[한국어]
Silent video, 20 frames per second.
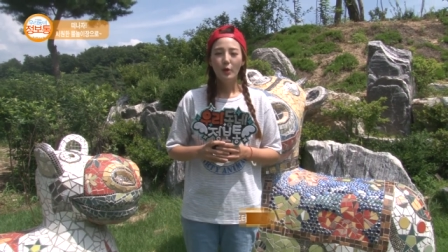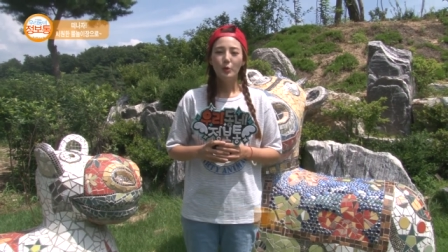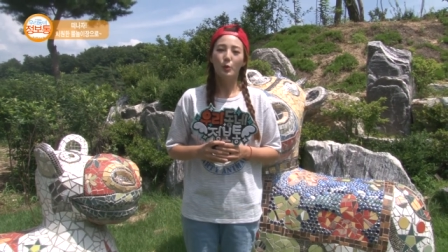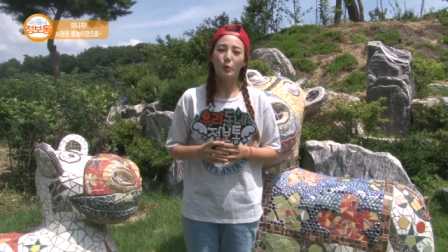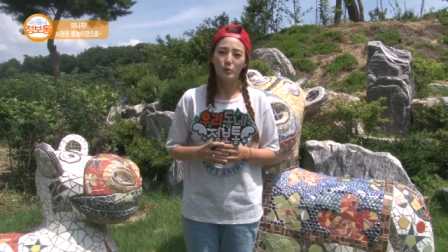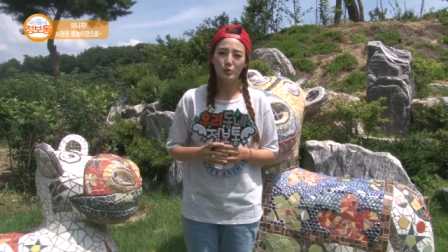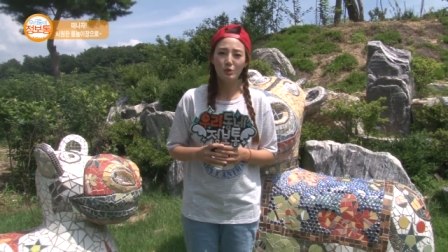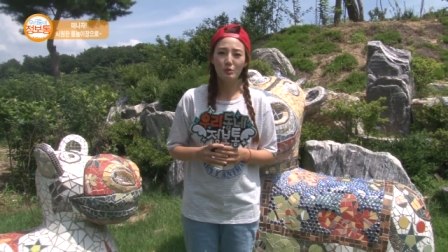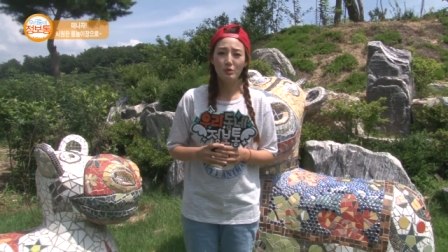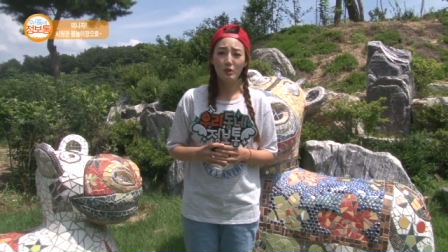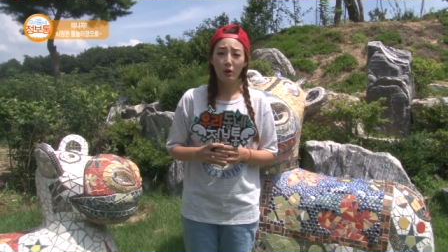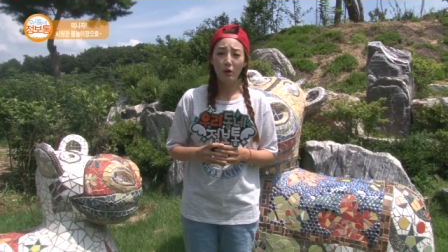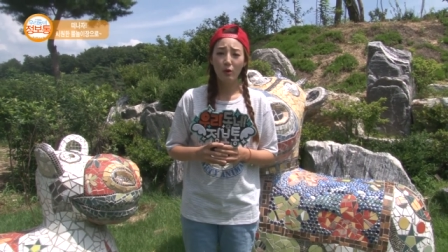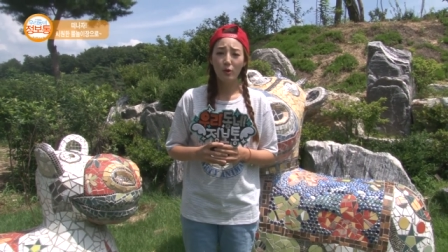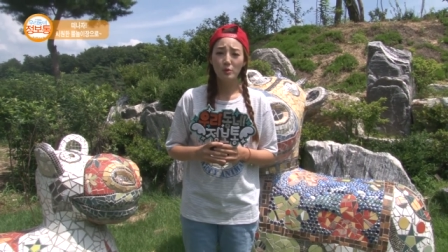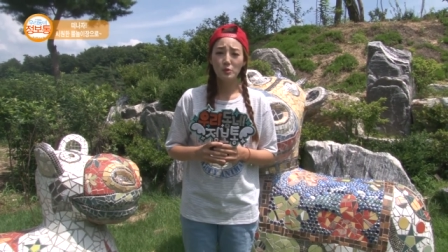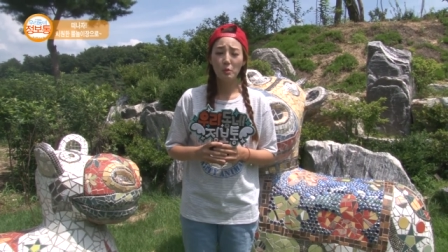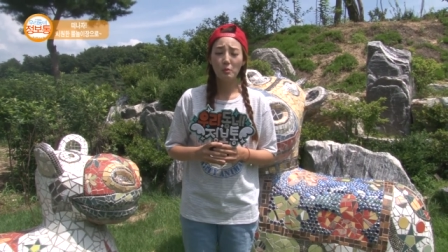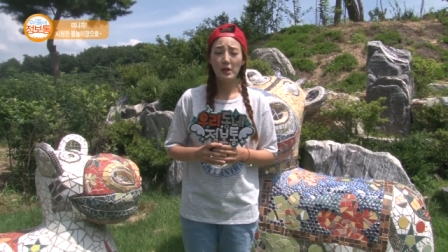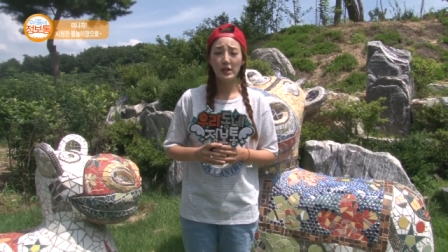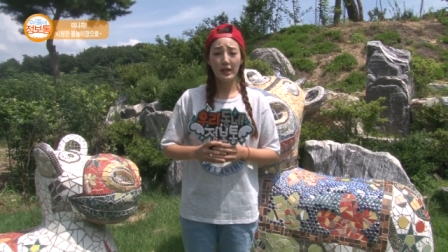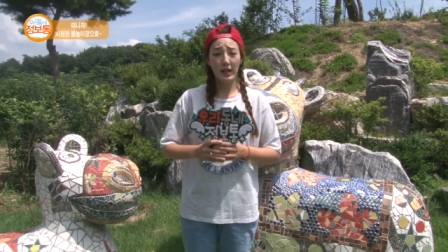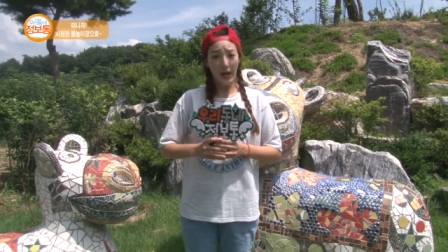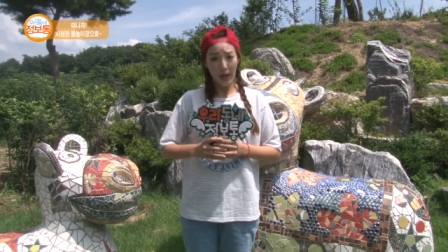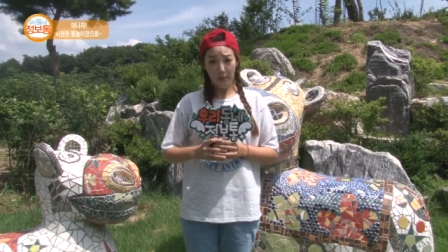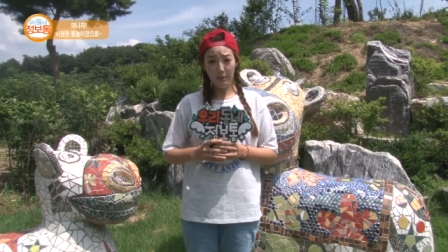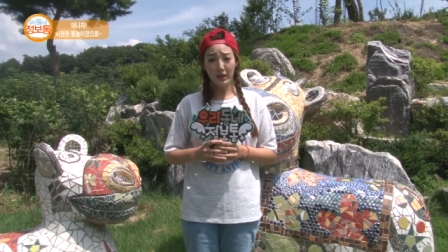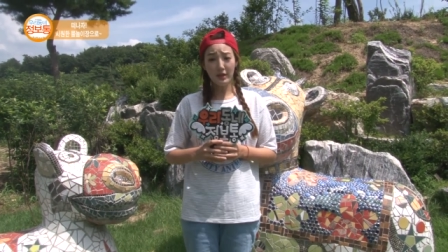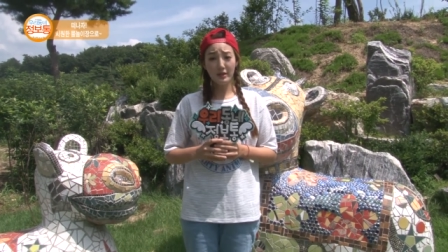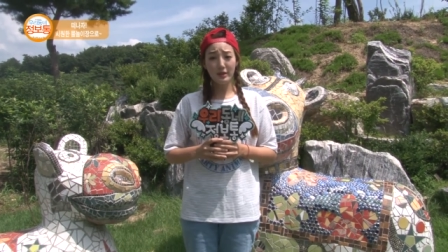요즘요 정말
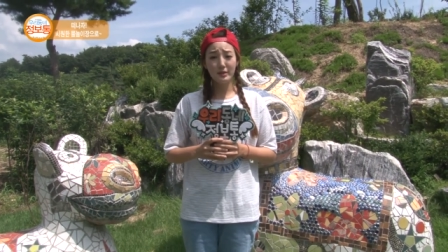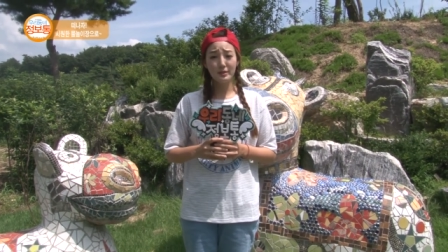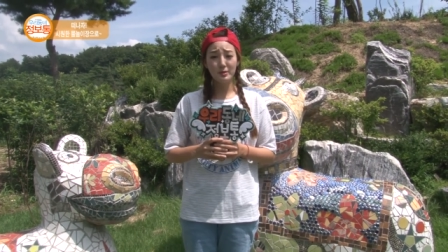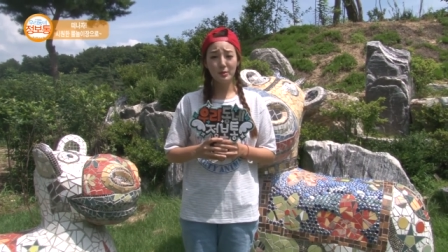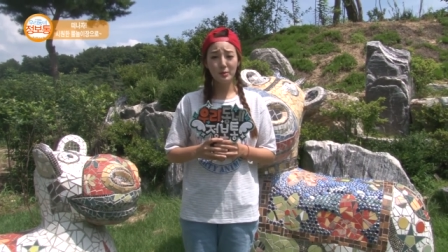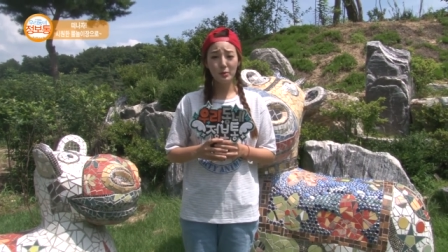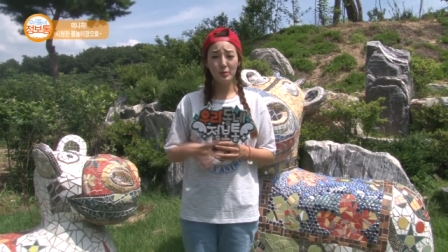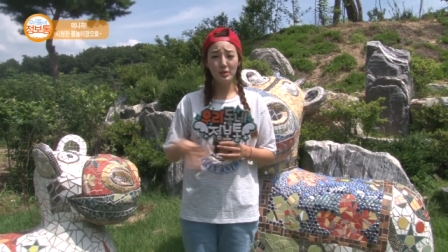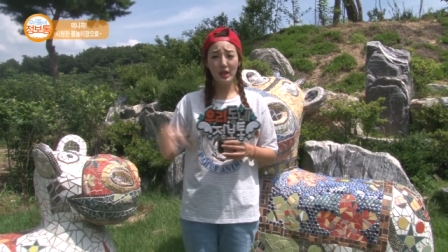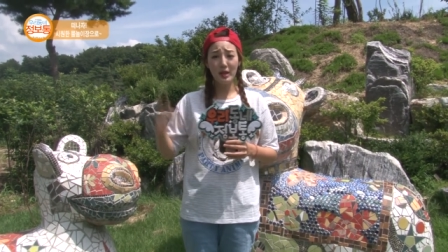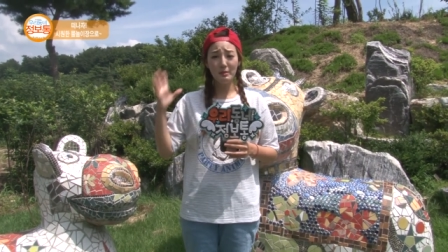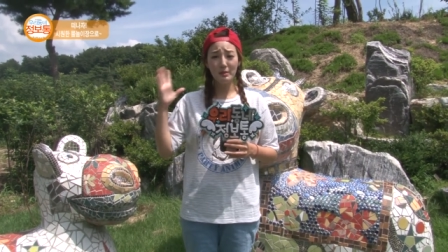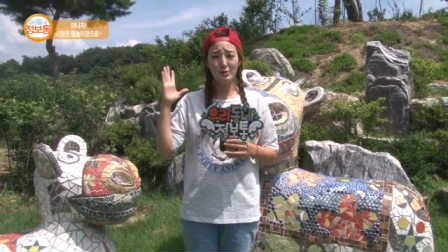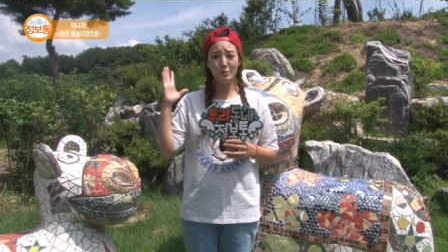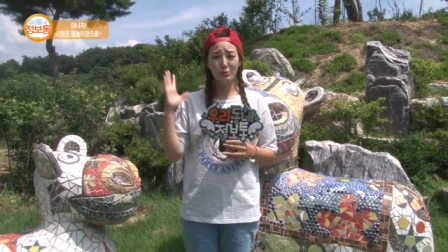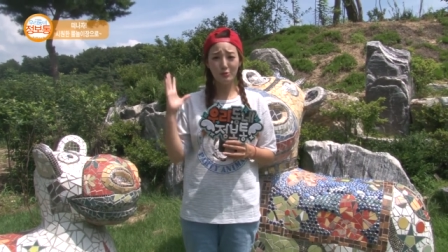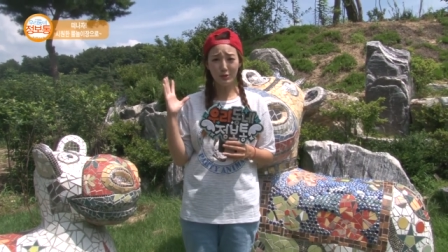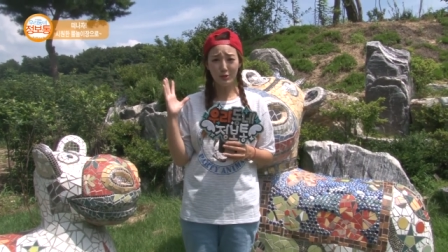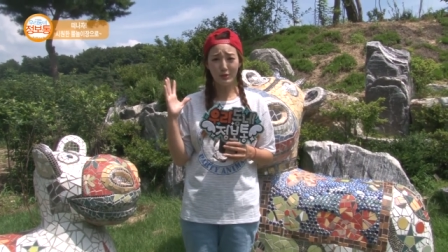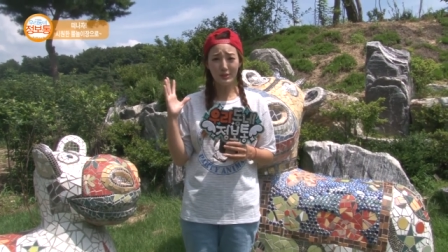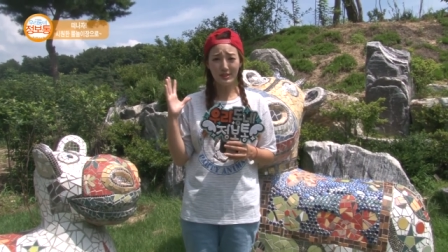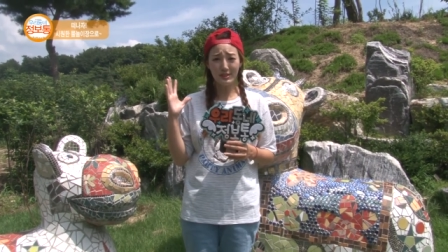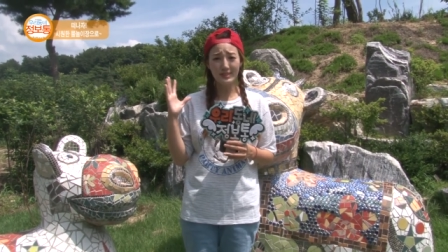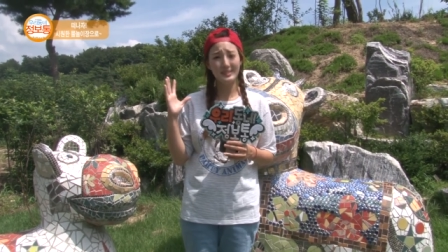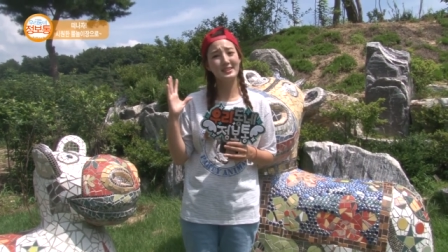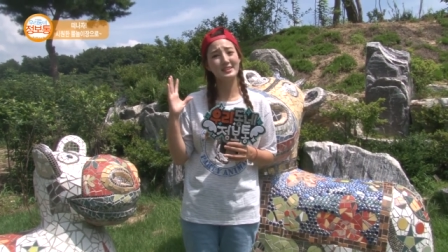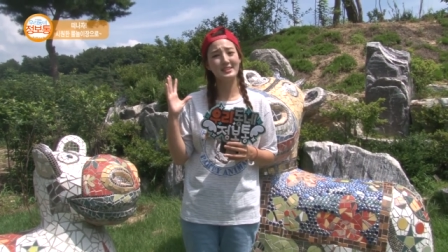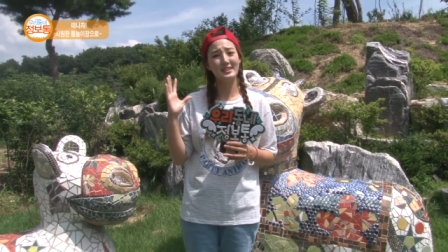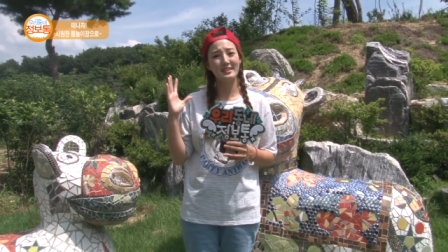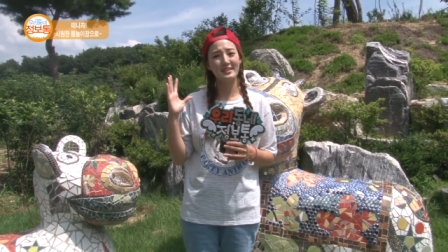가만히 있어도 땀이 주르륵
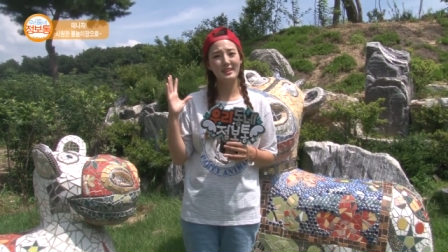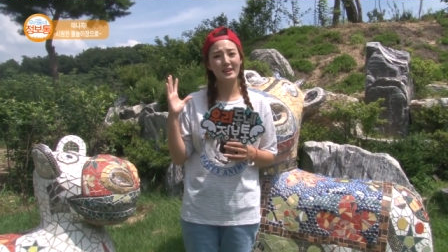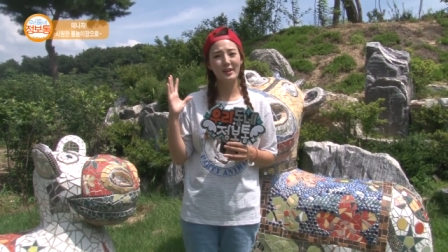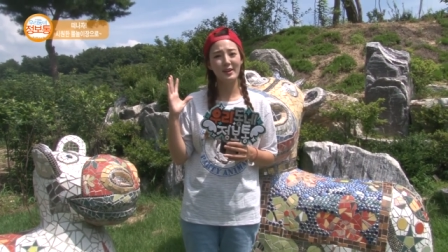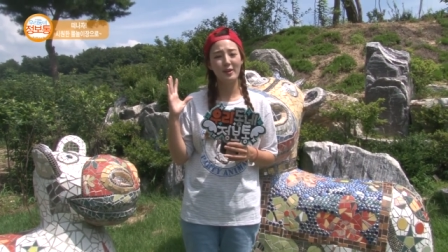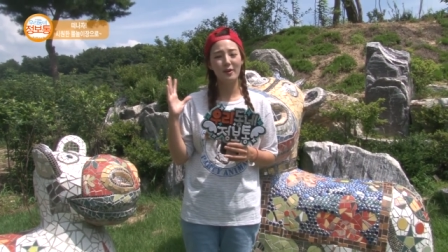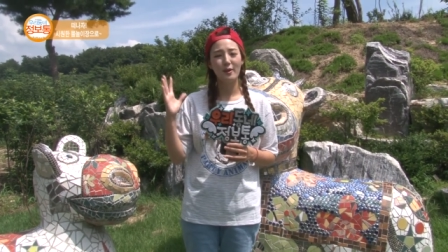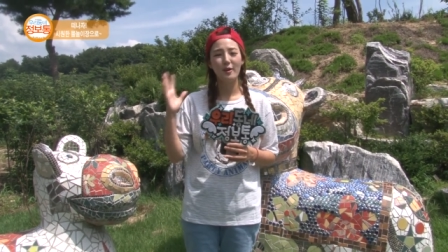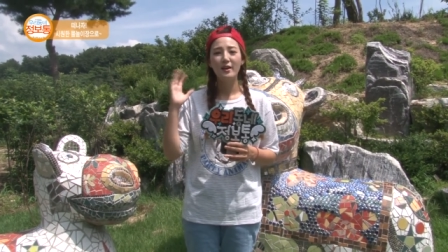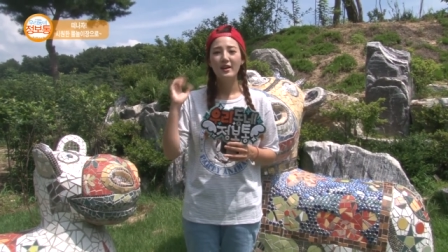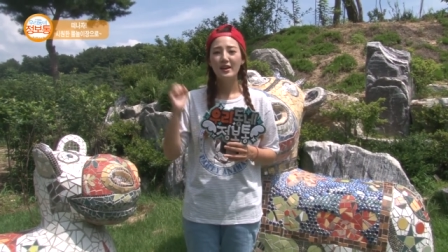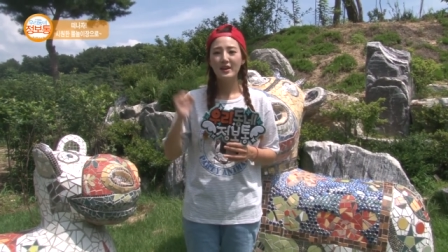흐르잖아요.